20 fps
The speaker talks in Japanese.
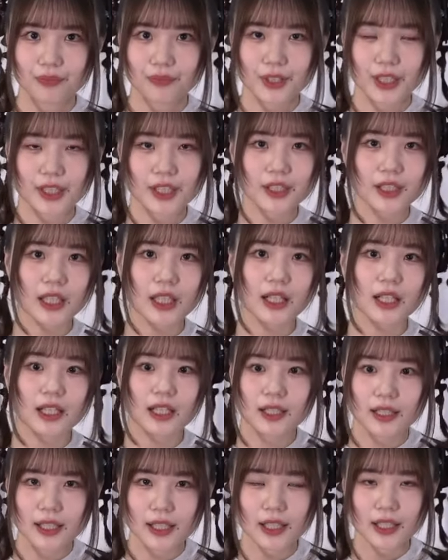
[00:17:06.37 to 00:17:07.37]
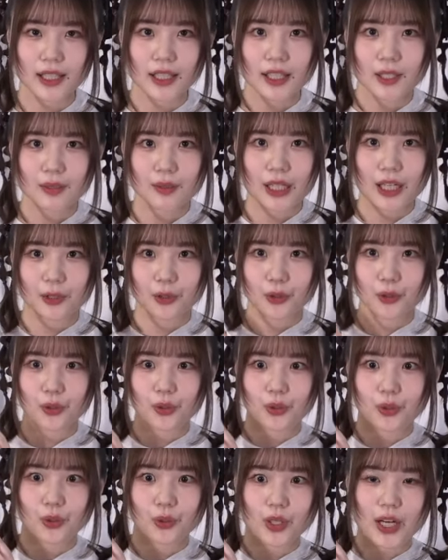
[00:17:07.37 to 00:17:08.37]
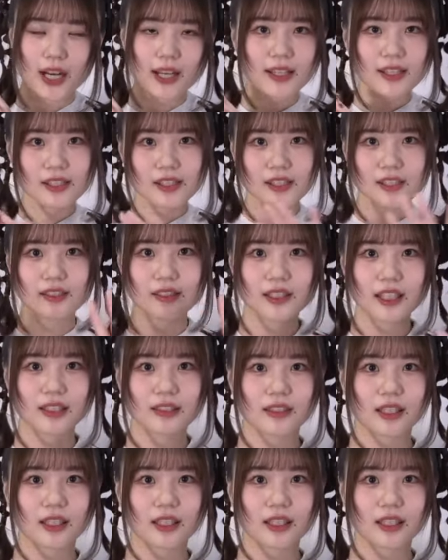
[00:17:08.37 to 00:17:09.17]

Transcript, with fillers: 的なあれであの配信だっ